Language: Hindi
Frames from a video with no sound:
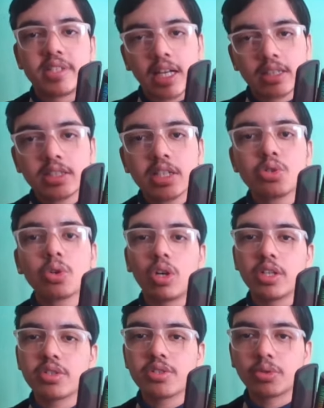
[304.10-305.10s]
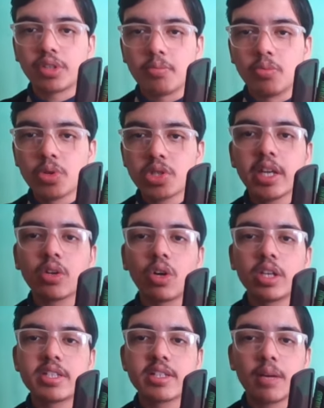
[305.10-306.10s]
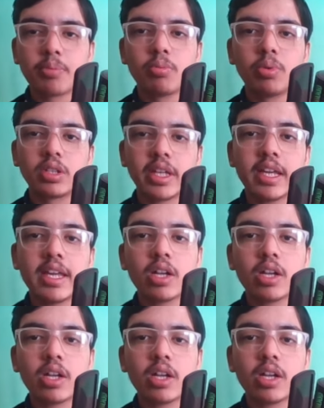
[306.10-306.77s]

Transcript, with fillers: ज्यादातर जो कॉलेजेस होते हैं मोस्टली कॉलेजेस आपको बोलते हैं